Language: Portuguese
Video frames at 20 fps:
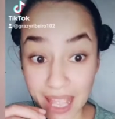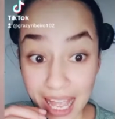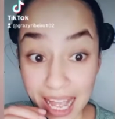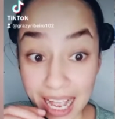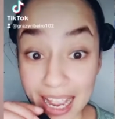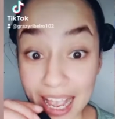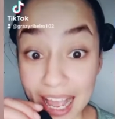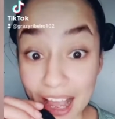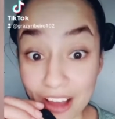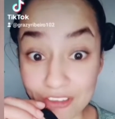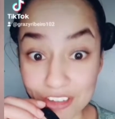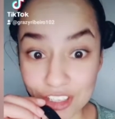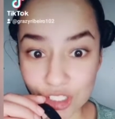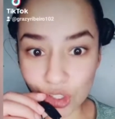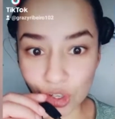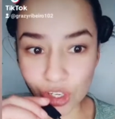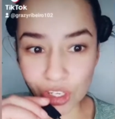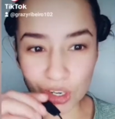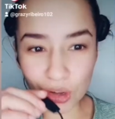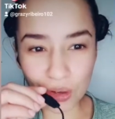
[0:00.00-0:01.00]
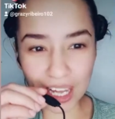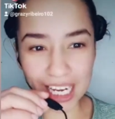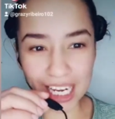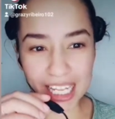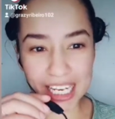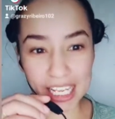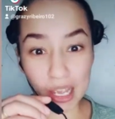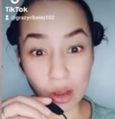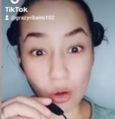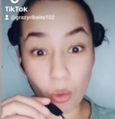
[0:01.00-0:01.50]
Garrafa estoura não,
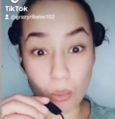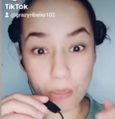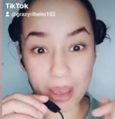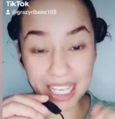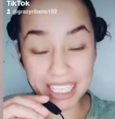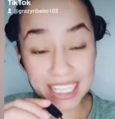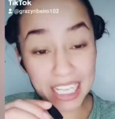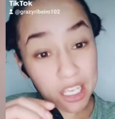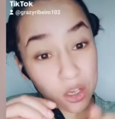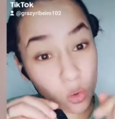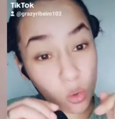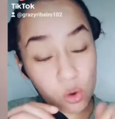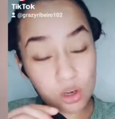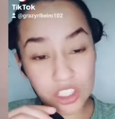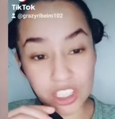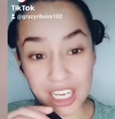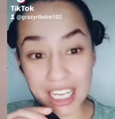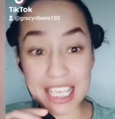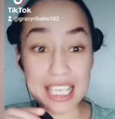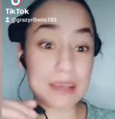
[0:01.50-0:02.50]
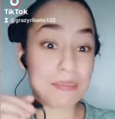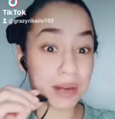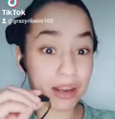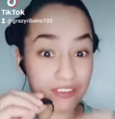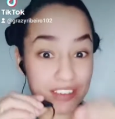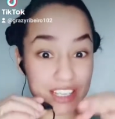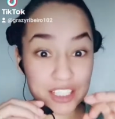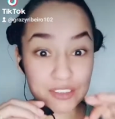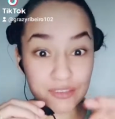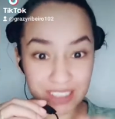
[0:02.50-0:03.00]
galerinha. Comenta e curte aqui para
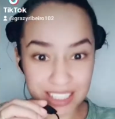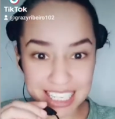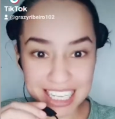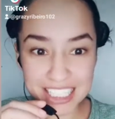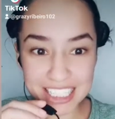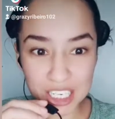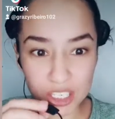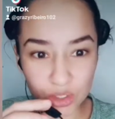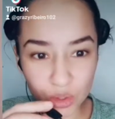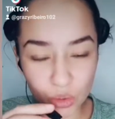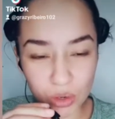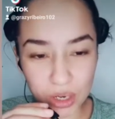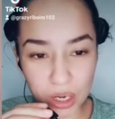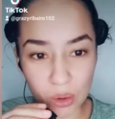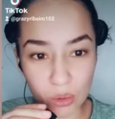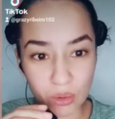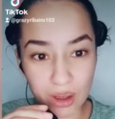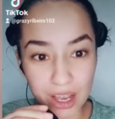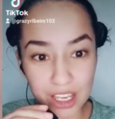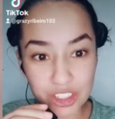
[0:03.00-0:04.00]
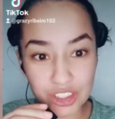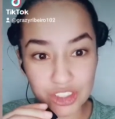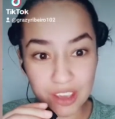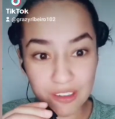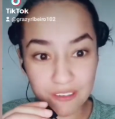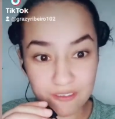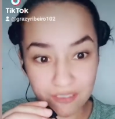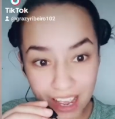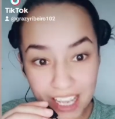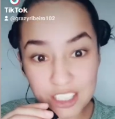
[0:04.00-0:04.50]
ver se você acertou ou não. Eu acho que
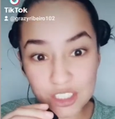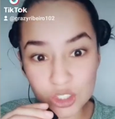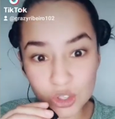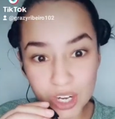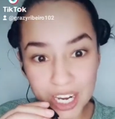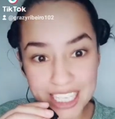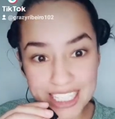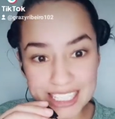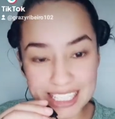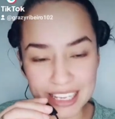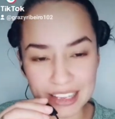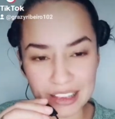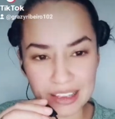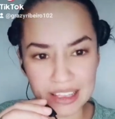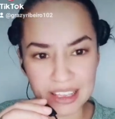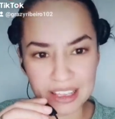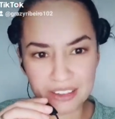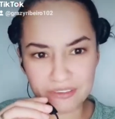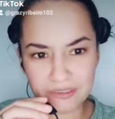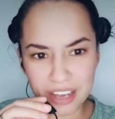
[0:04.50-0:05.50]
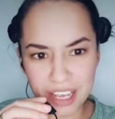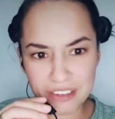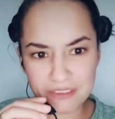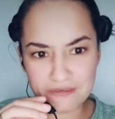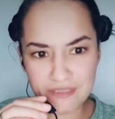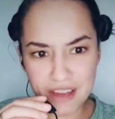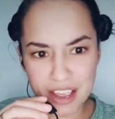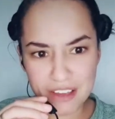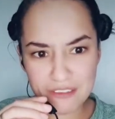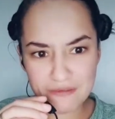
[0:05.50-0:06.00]
vai estourar sim. Vai,
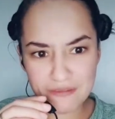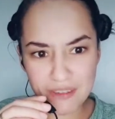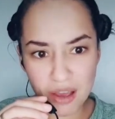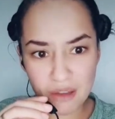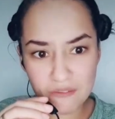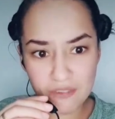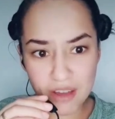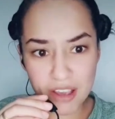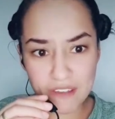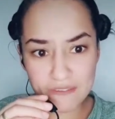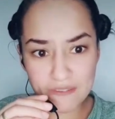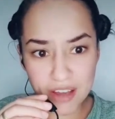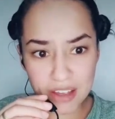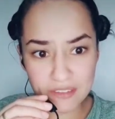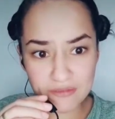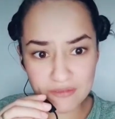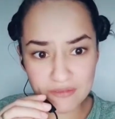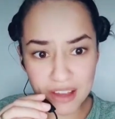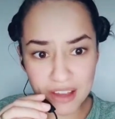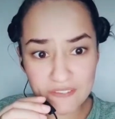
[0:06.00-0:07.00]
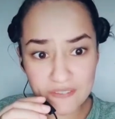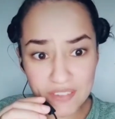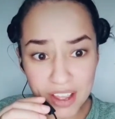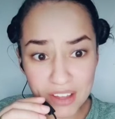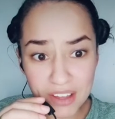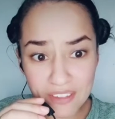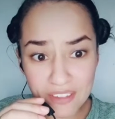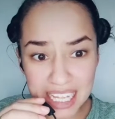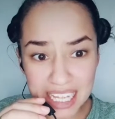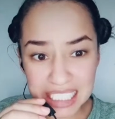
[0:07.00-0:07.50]
vai, vai, vai, vai, vai, vai,
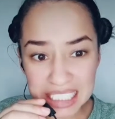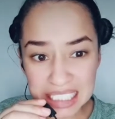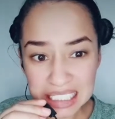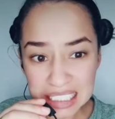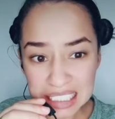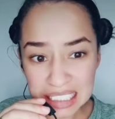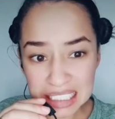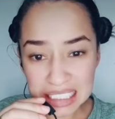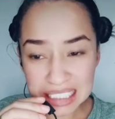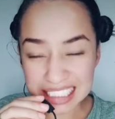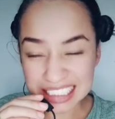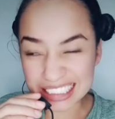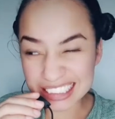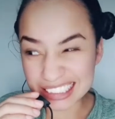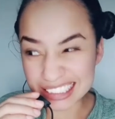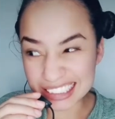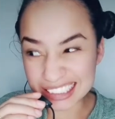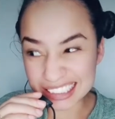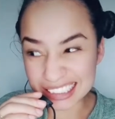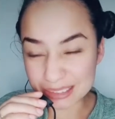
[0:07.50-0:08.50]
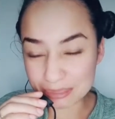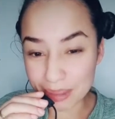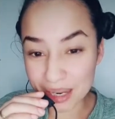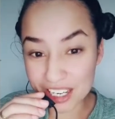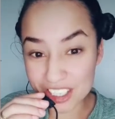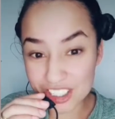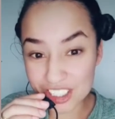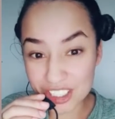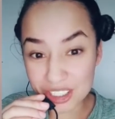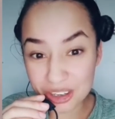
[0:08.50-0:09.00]
vai. Ih,
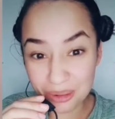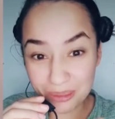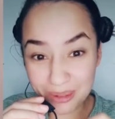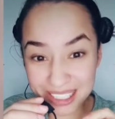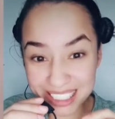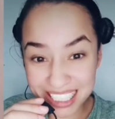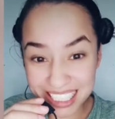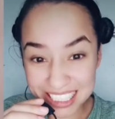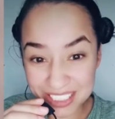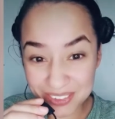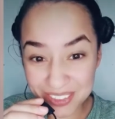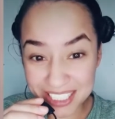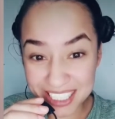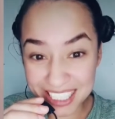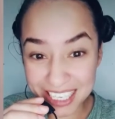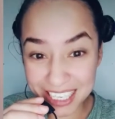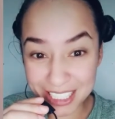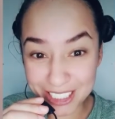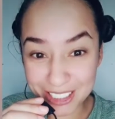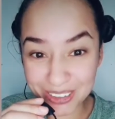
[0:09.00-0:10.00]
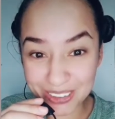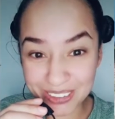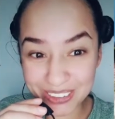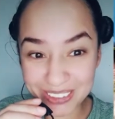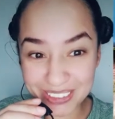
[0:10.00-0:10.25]
perdi. Comenta aqui se você ganhou.